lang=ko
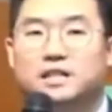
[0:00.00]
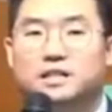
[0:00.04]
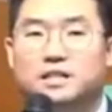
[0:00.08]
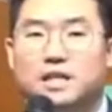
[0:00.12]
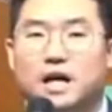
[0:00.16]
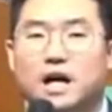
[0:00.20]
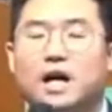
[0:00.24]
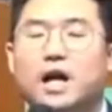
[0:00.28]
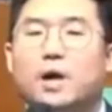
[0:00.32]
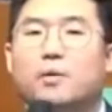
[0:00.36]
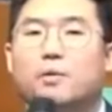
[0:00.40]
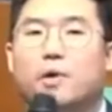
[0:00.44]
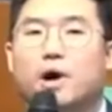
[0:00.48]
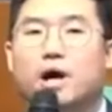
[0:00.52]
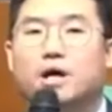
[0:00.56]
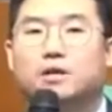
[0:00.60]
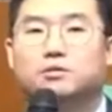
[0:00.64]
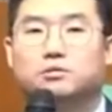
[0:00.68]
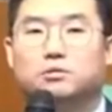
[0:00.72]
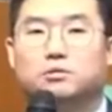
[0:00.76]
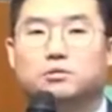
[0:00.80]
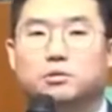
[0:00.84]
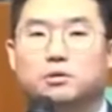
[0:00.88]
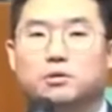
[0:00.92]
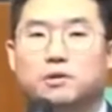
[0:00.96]
세상의
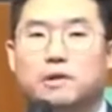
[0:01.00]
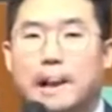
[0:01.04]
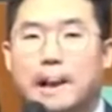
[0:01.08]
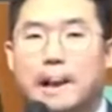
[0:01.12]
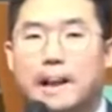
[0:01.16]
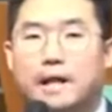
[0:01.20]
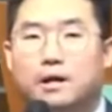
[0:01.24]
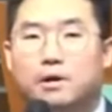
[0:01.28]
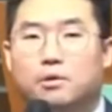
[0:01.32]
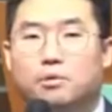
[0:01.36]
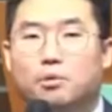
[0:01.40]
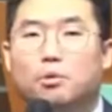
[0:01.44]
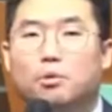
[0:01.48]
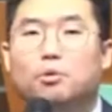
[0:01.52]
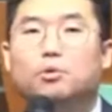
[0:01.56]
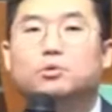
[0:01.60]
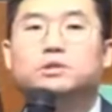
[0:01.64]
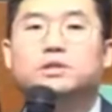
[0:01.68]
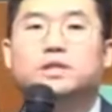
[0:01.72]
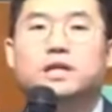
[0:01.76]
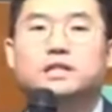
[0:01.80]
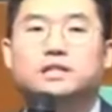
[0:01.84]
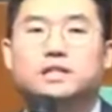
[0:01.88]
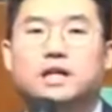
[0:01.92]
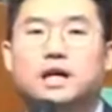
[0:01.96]
왕으로
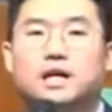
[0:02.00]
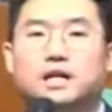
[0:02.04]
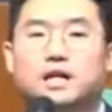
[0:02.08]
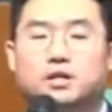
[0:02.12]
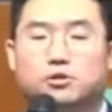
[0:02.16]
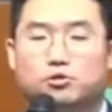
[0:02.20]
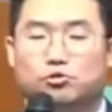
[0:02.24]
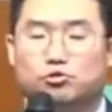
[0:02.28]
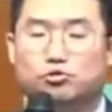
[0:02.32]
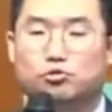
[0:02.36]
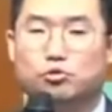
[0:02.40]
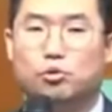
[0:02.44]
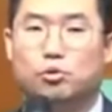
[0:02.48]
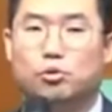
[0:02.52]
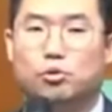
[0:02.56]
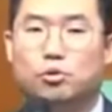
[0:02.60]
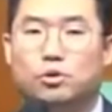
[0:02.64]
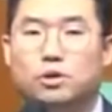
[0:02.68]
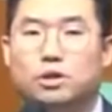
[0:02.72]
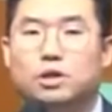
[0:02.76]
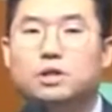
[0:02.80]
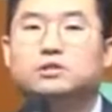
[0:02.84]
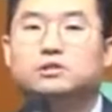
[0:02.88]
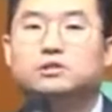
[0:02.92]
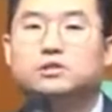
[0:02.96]
온 세상의
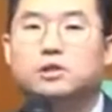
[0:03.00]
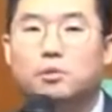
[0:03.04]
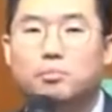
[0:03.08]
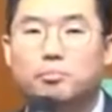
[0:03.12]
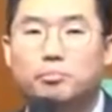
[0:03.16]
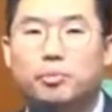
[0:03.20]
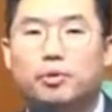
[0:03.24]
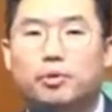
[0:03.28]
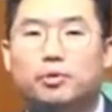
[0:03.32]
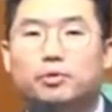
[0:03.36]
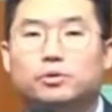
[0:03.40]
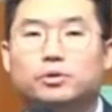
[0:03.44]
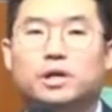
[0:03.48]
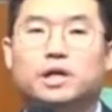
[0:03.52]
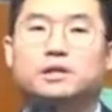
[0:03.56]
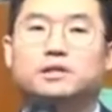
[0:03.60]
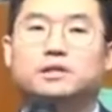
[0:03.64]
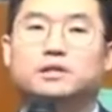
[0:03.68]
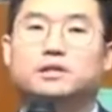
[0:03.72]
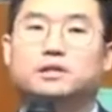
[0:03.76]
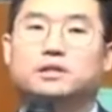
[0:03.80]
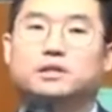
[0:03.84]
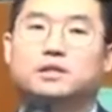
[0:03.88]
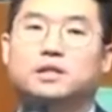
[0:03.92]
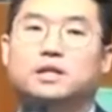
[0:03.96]
주로
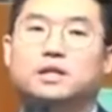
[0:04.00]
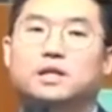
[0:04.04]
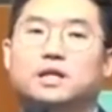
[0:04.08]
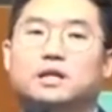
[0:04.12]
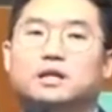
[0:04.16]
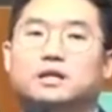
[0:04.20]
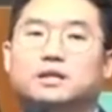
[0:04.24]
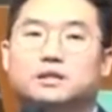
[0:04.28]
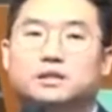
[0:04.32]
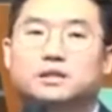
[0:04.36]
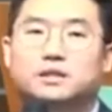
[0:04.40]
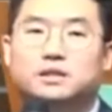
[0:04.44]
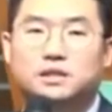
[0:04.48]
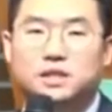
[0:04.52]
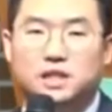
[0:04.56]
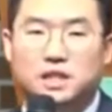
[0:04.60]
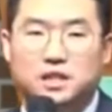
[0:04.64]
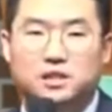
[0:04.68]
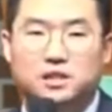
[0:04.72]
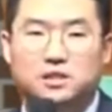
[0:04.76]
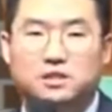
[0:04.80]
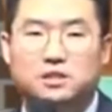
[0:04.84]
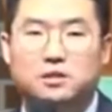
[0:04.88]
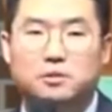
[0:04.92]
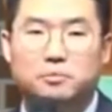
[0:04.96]
선포되는 그
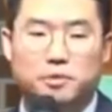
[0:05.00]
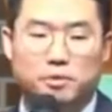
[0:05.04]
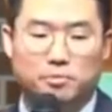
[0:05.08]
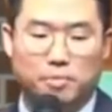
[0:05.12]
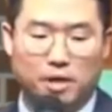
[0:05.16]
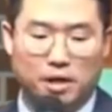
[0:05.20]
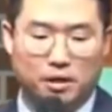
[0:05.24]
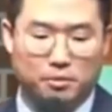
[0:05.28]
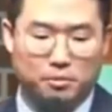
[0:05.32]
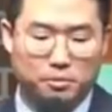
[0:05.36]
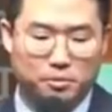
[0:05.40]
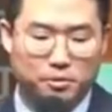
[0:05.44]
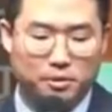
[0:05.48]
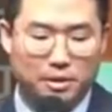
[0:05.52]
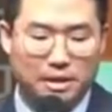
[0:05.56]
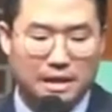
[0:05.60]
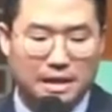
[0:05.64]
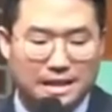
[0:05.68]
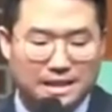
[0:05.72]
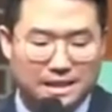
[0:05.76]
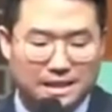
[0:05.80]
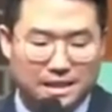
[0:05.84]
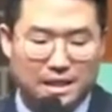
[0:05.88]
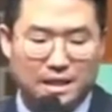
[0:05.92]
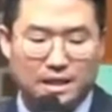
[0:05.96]
시점이
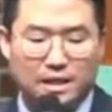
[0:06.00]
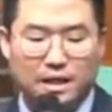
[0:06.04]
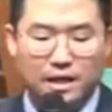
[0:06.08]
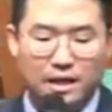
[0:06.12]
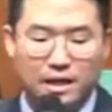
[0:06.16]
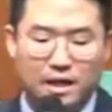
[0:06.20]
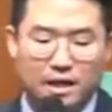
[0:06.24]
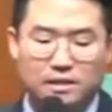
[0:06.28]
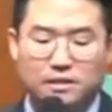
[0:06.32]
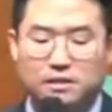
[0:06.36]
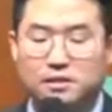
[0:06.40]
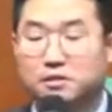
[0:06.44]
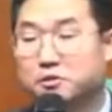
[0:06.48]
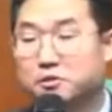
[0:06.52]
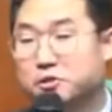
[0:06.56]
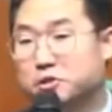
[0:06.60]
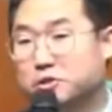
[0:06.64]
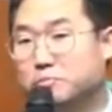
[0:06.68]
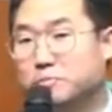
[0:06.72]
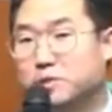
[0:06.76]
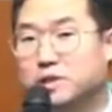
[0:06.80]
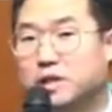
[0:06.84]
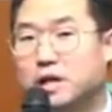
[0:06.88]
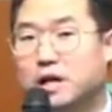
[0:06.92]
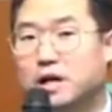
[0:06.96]
바로 세례라는
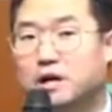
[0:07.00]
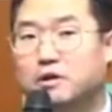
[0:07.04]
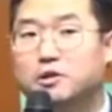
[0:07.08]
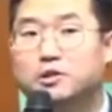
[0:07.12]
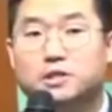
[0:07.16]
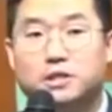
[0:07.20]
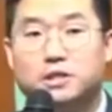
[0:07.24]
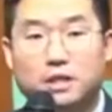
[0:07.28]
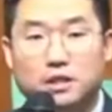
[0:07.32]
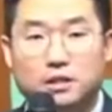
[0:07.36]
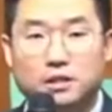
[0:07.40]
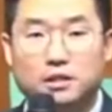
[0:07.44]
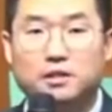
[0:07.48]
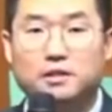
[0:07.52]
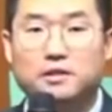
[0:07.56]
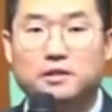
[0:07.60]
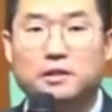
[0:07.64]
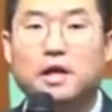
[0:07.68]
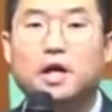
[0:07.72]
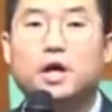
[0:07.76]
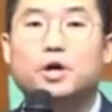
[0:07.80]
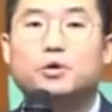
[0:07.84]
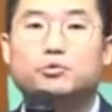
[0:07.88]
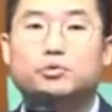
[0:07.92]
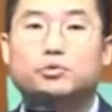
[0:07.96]
것입니다.
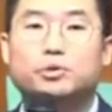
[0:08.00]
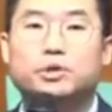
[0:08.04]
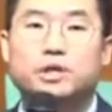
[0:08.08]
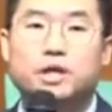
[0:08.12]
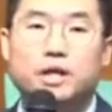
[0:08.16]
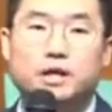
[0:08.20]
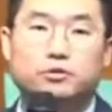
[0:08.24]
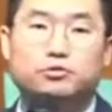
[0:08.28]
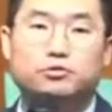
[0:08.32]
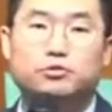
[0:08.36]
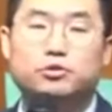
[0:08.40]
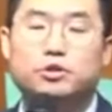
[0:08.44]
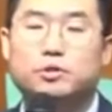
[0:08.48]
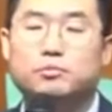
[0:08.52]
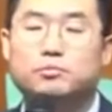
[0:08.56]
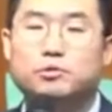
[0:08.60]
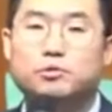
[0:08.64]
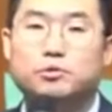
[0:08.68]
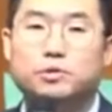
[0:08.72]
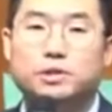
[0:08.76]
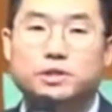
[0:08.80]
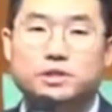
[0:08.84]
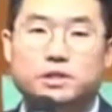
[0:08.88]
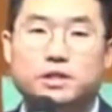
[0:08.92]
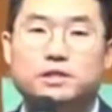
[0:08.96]
어쨌든 우리
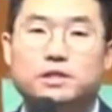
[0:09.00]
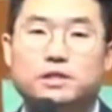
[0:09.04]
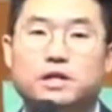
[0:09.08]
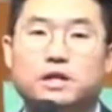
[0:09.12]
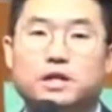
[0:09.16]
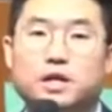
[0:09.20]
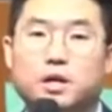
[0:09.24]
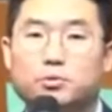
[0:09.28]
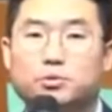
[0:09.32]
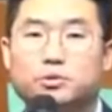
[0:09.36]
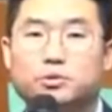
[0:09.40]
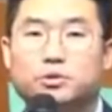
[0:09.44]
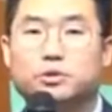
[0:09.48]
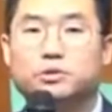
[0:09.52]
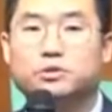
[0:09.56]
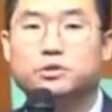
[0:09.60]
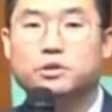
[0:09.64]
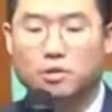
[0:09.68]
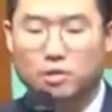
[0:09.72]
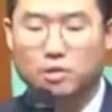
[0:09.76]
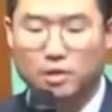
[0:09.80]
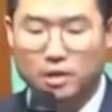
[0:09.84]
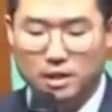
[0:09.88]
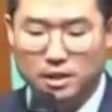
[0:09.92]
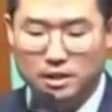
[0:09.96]
예수님도 이 세상에
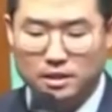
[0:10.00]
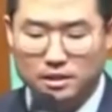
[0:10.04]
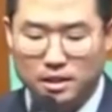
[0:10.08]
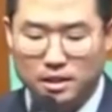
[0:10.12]
오셔서